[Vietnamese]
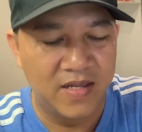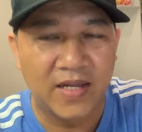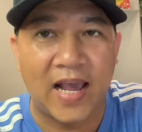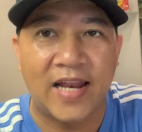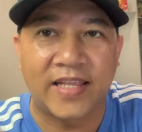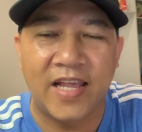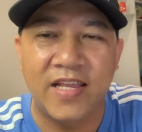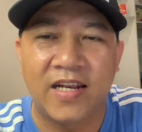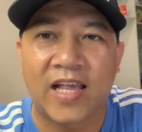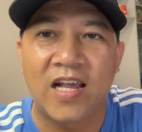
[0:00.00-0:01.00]
các anh chị
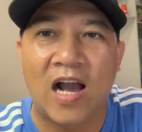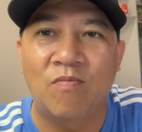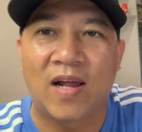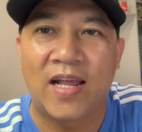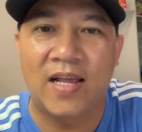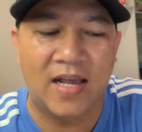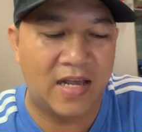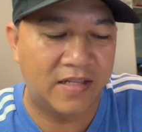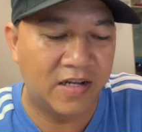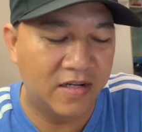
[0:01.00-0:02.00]
nhìn cái ông này
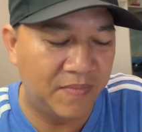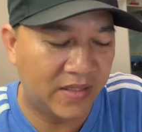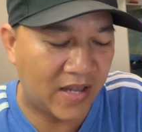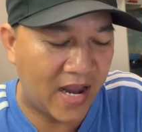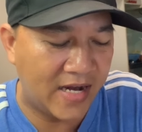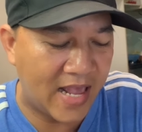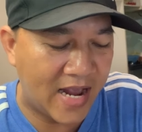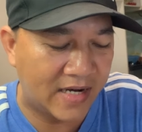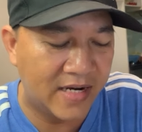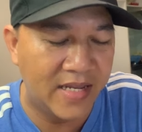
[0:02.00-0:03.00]
à, sư binh tệ
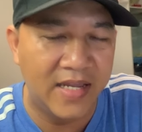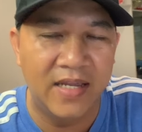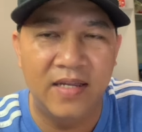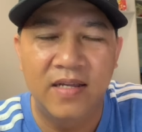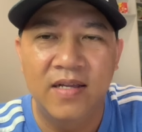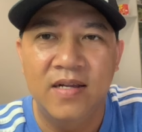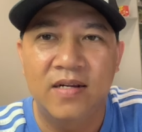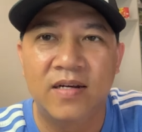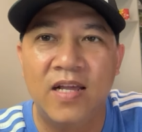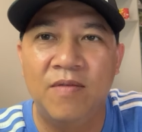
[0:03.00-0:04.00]
đang đi
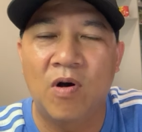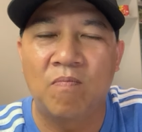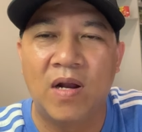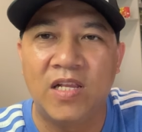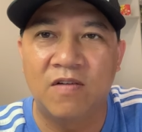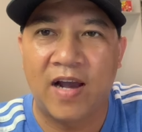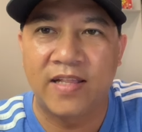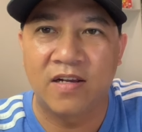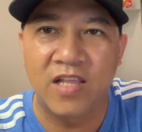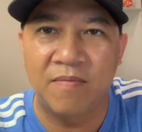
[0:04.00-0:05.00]
đi một mình như vậy
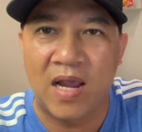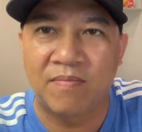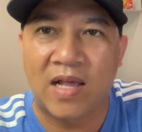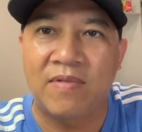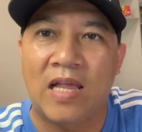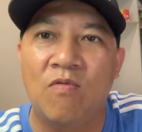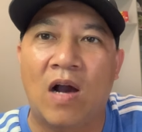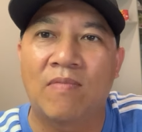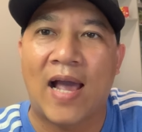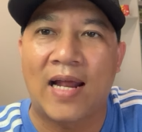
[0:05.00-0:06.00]
tự nhiên bị ông này nhảy qua
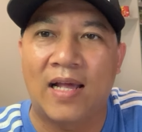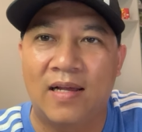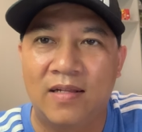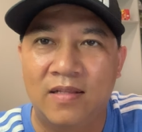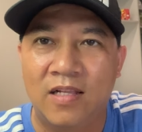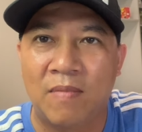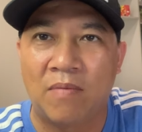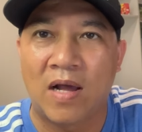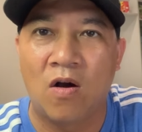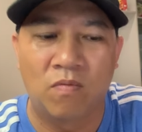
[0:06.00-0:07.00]
ông đá nè nhưng mà
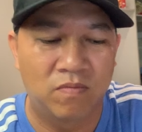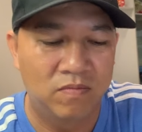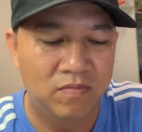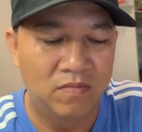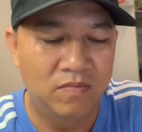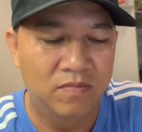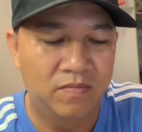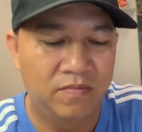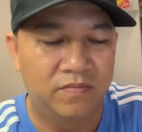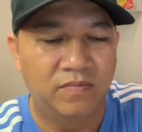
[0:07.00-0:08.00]
ông đá hụt
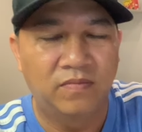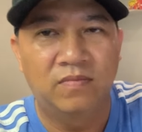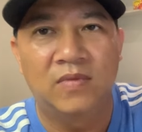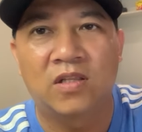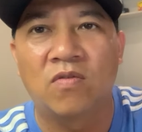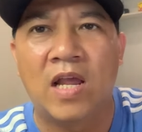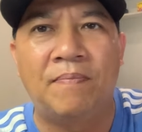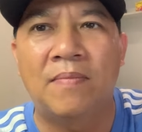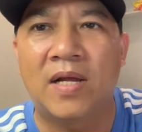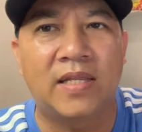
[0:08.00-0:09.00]
tội nghiệp
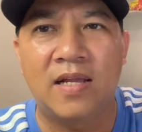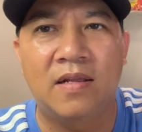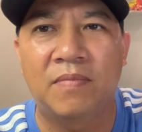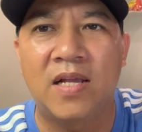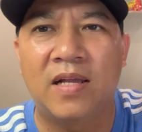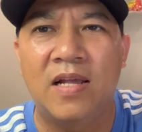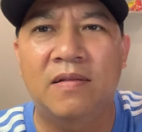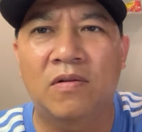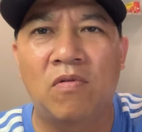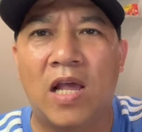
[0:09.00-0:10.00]
lắm các anh chị nhiều khi nghĩ
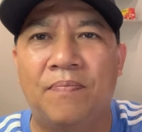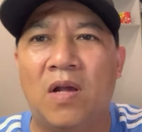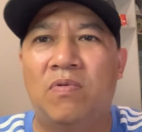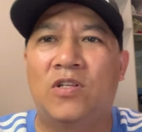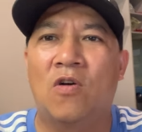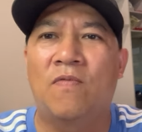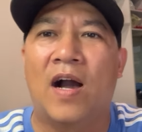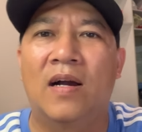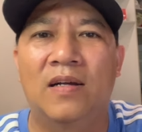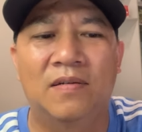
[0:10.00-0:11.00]
tội nghiệp trong số
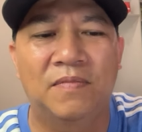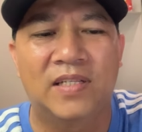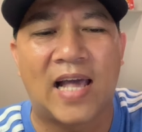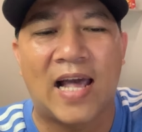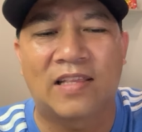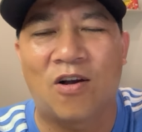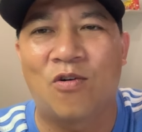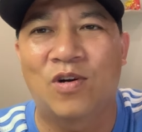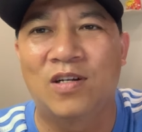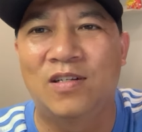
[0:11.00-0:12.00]
phận người ta chọn
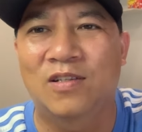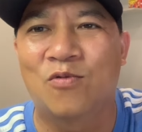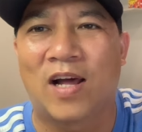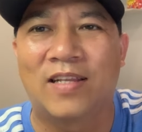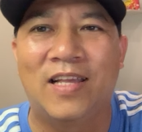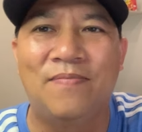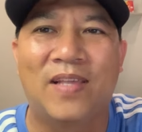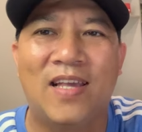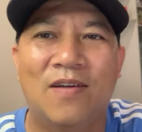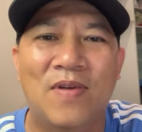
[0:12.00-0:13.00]
con đường tu hành đi
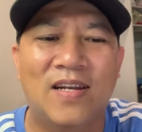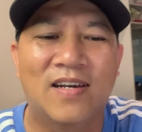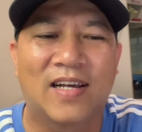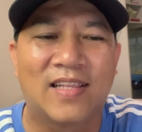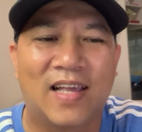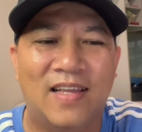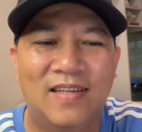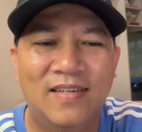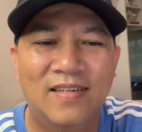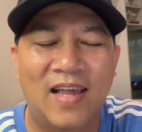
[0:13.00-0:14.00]
chi không biết nữa các anh chị
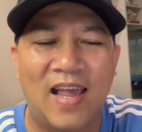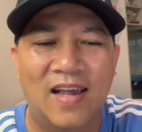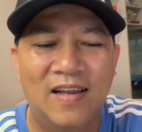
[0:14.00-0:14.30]
ha